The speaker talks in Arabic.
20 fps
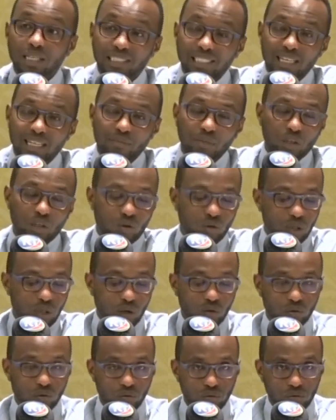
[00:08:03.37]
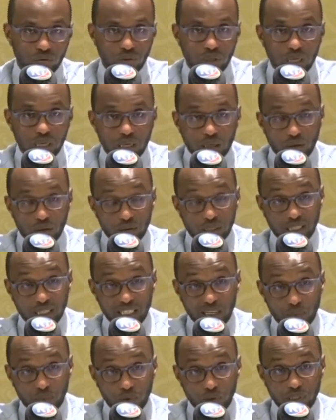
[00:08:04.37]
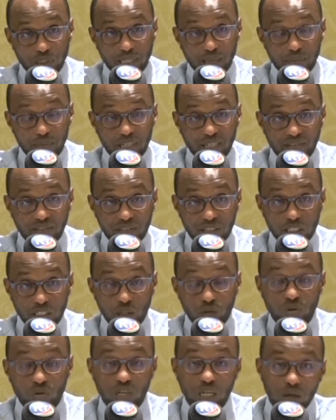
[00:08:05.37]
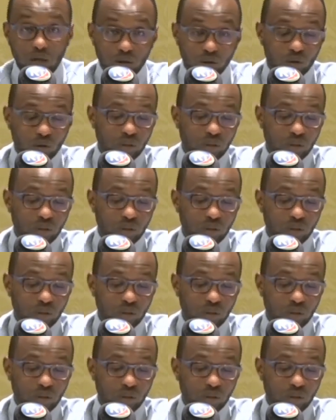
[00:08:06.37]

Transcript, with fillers: مكي محمد موسى ممثل منظمة الصحة